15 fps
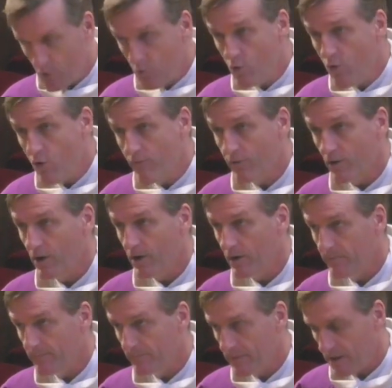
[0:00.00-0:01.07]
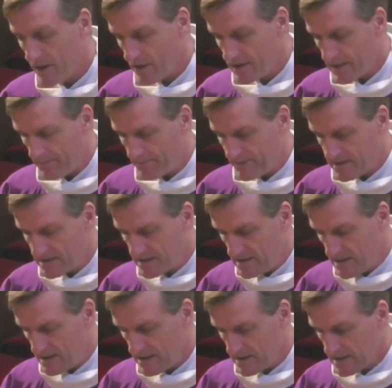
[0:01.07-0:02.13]
ouvre un
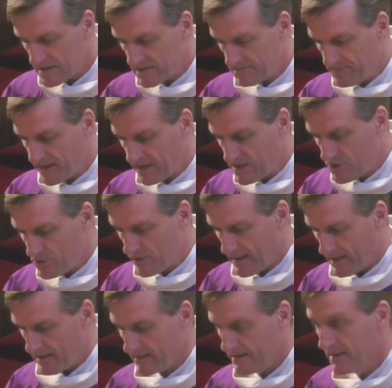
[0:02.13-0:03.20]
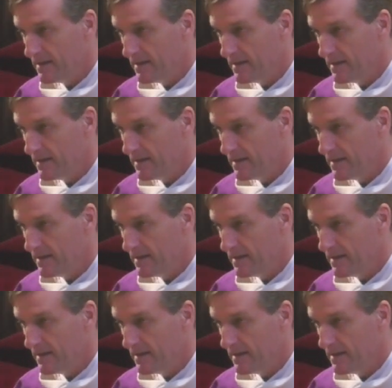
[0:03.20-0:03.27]
appétit spirituel.